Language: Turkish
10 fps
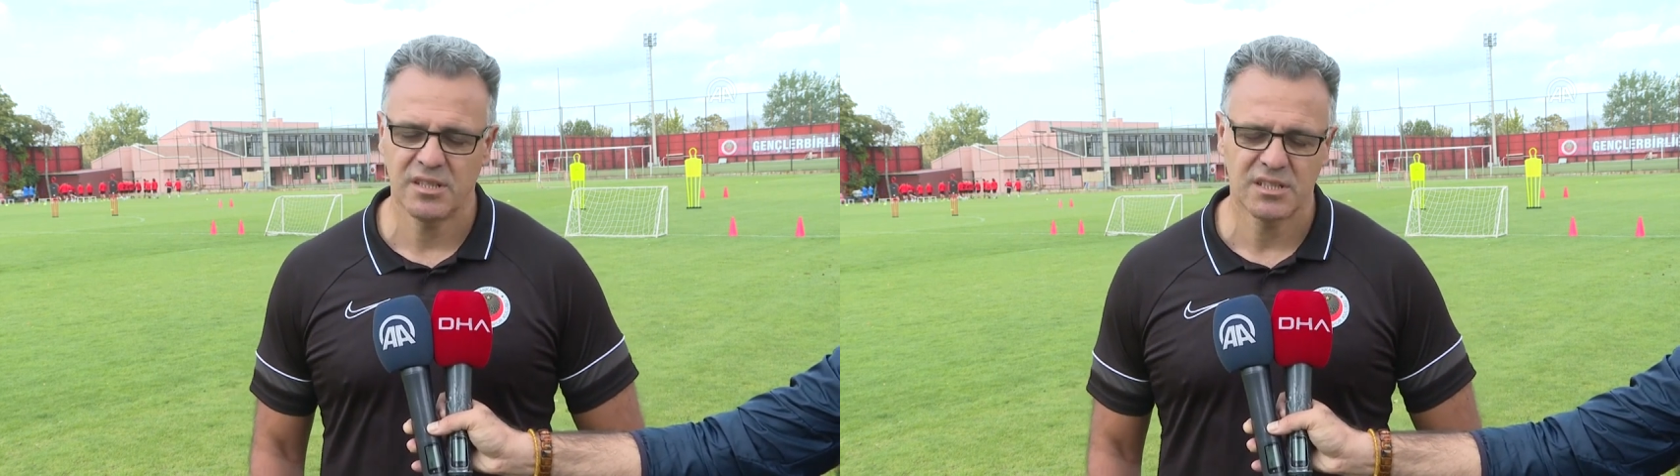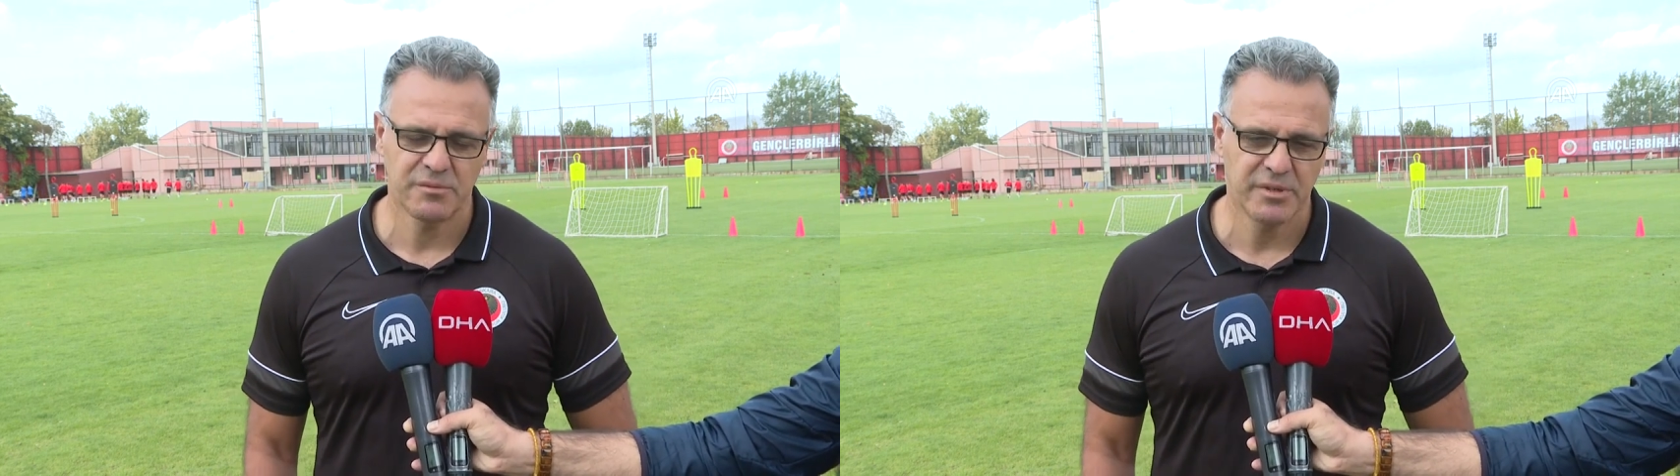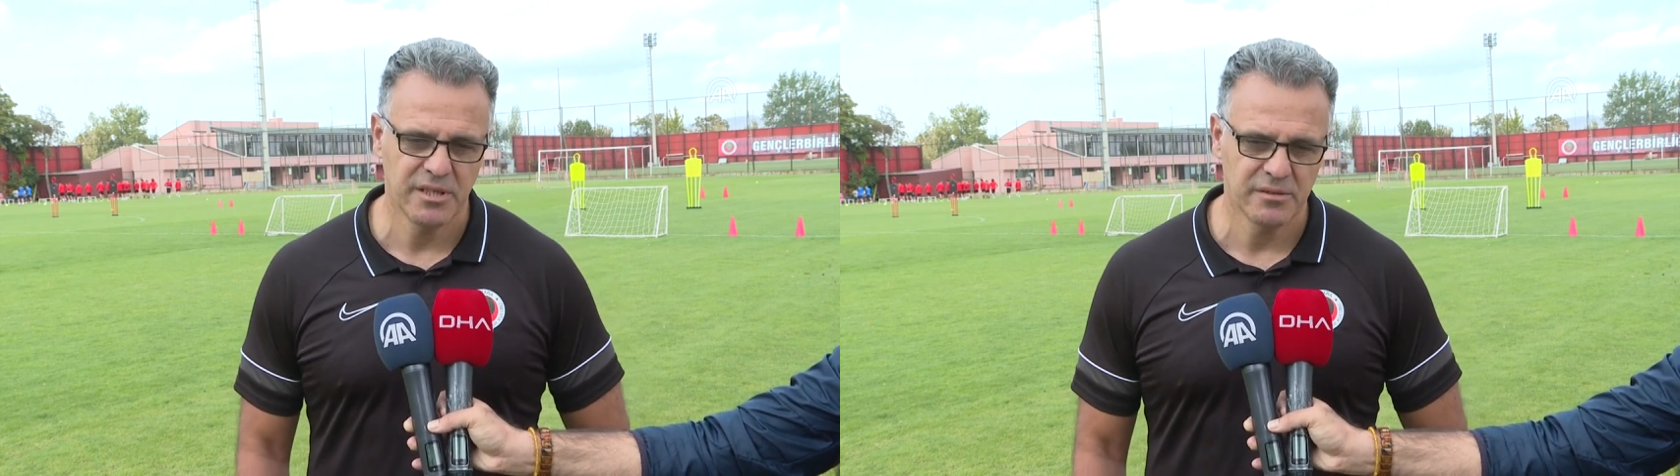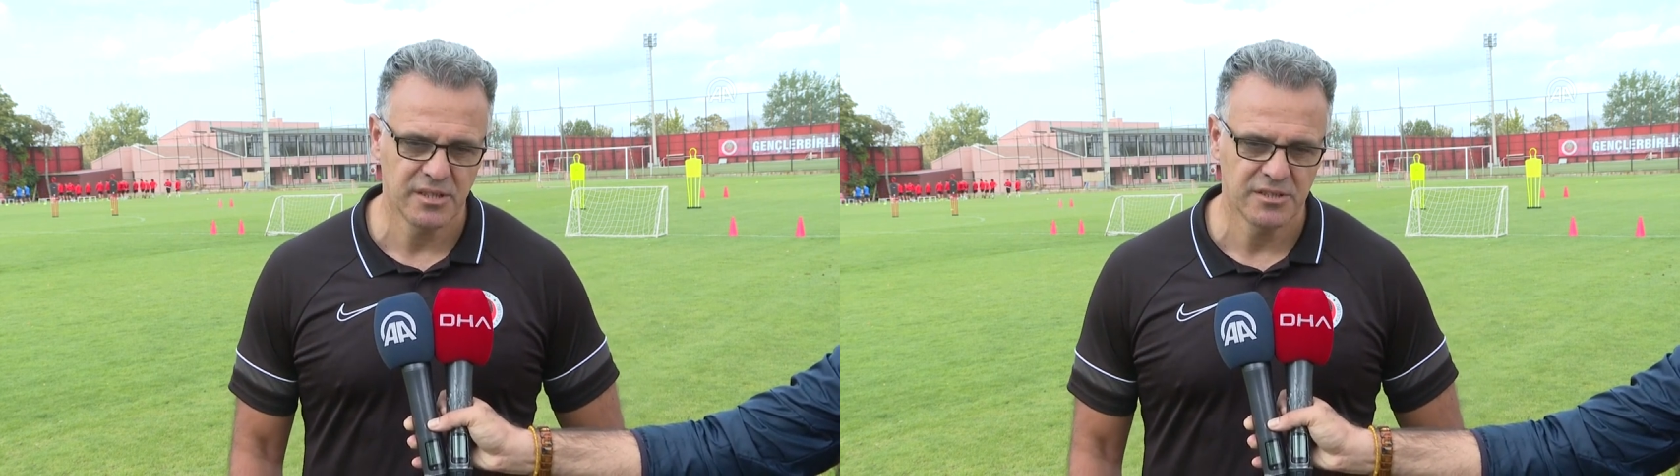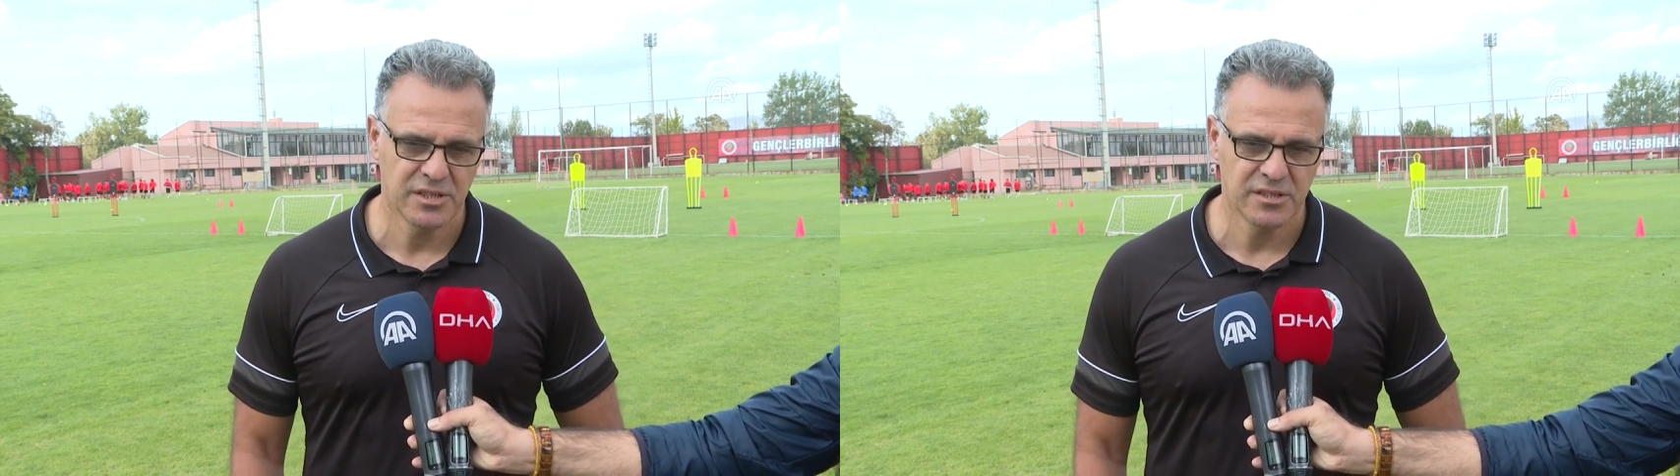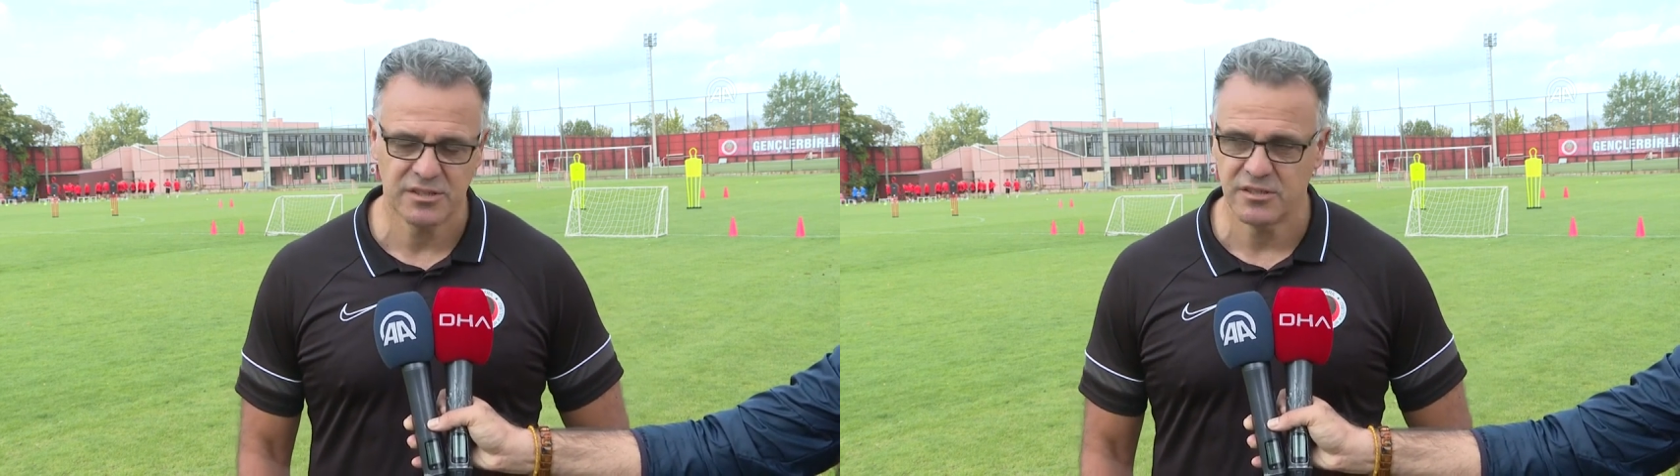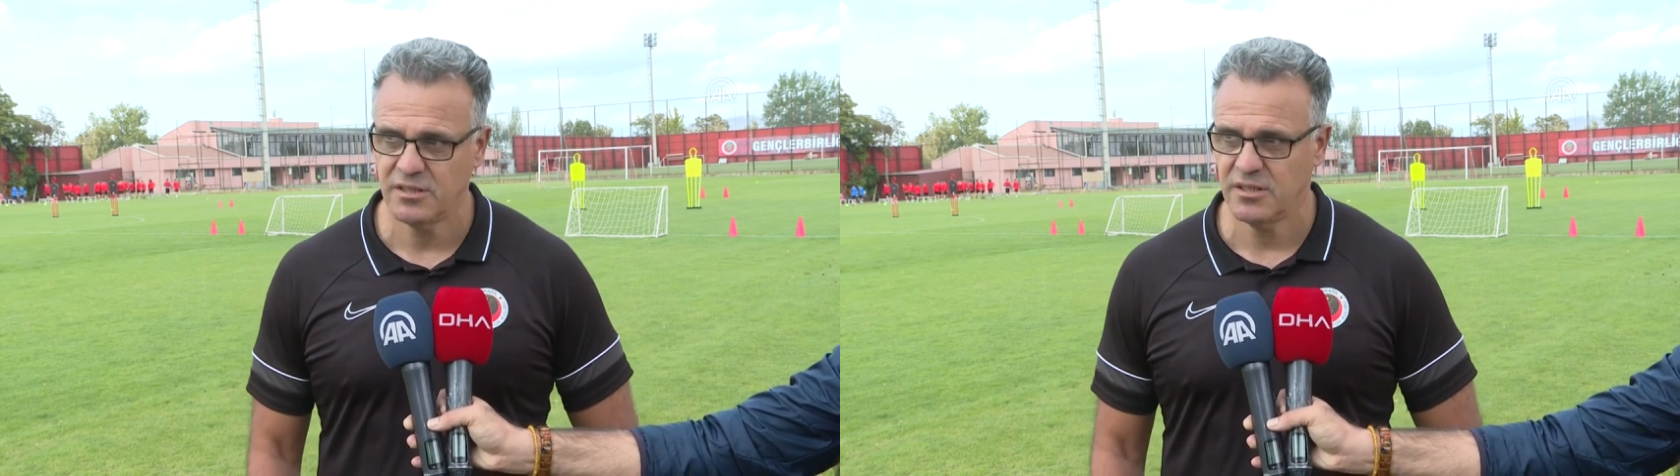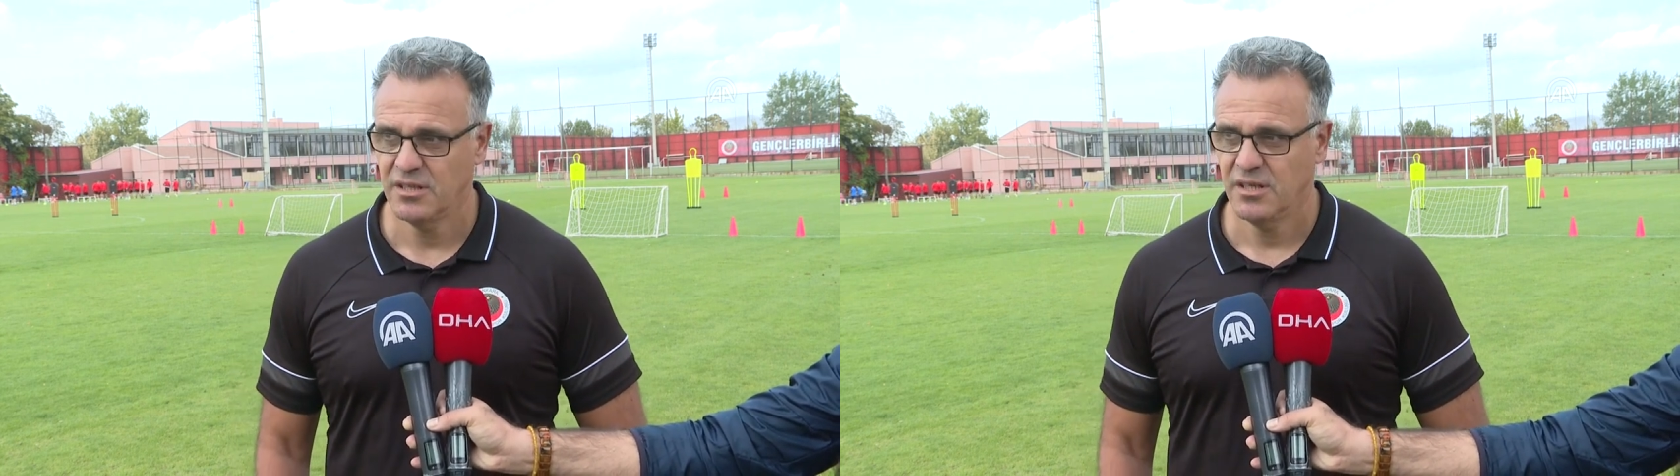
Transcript: antrenman gerçekleştirdik.